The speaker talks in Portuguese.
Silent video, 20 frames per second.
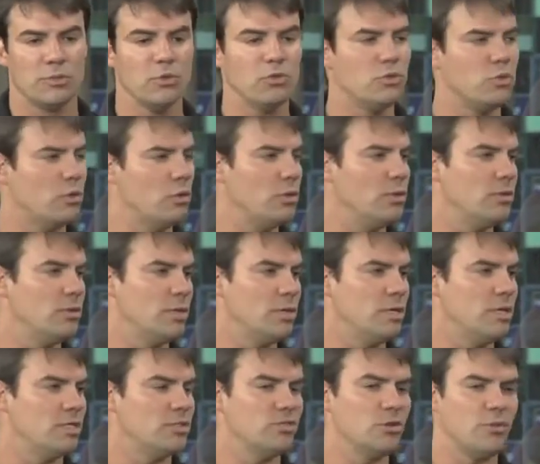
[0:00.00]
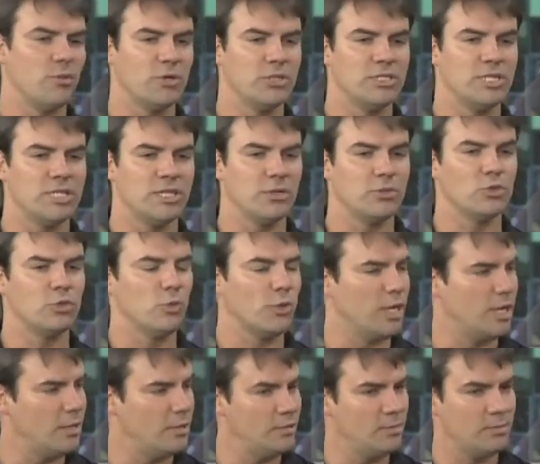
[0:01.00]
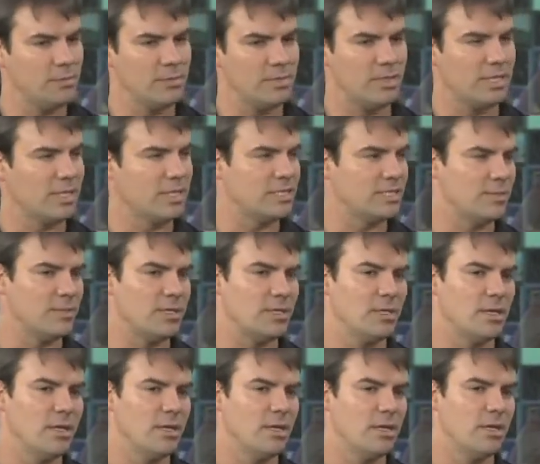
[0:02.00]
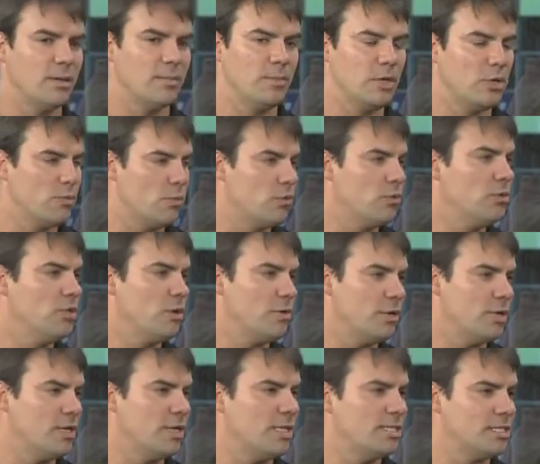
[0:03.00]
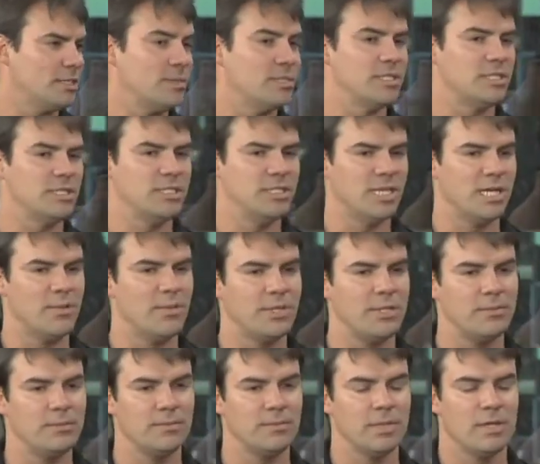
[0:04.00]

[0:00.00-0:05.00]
Mudou, só pode ir até o joelho, que chama bermuda, ou em inglês chama-se jammer.